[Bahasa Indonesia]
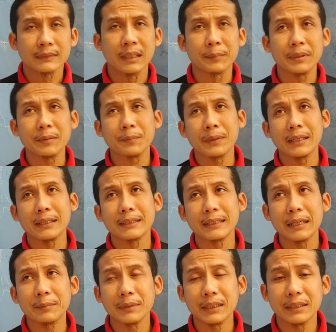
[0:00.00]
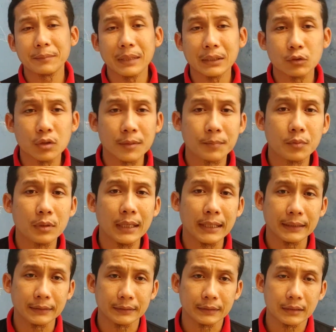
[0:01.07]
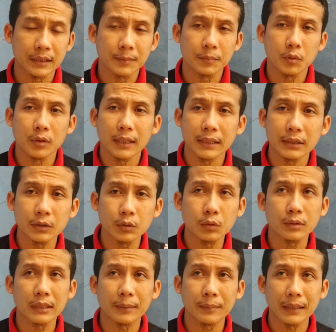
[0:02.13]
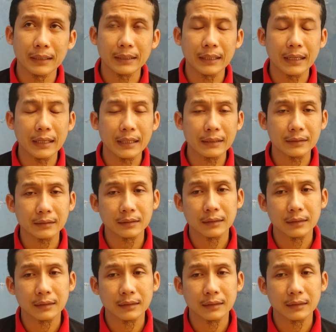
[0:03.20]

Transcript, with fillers: tapi paling enggak minimal itu sebulan sebulan itu udah makan